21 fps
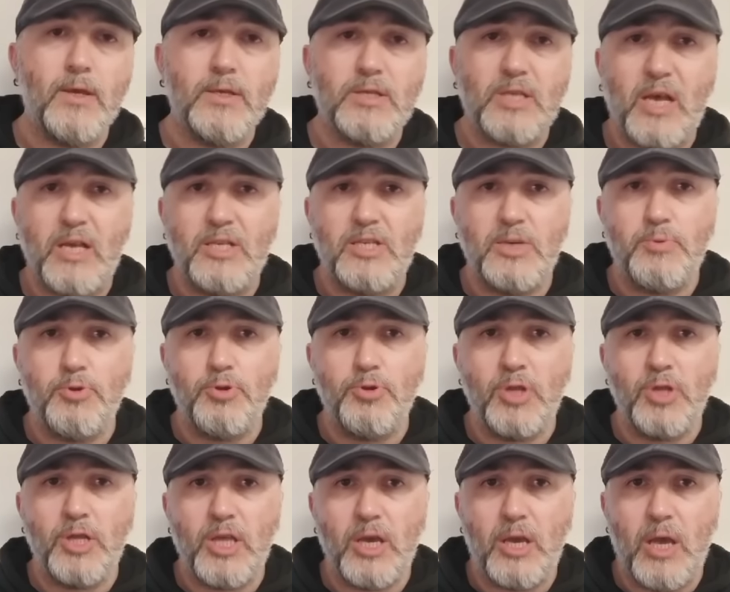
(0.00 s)
Sadece
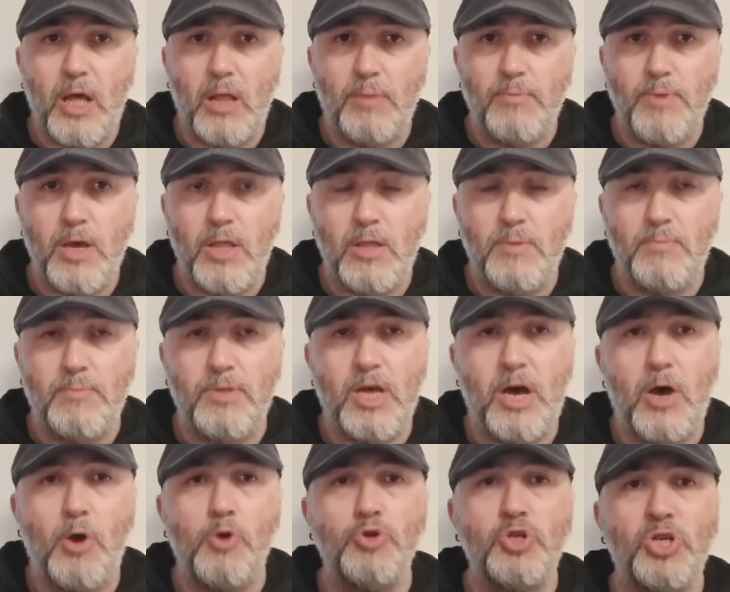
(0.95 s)
bununla da kalmayalım. Daha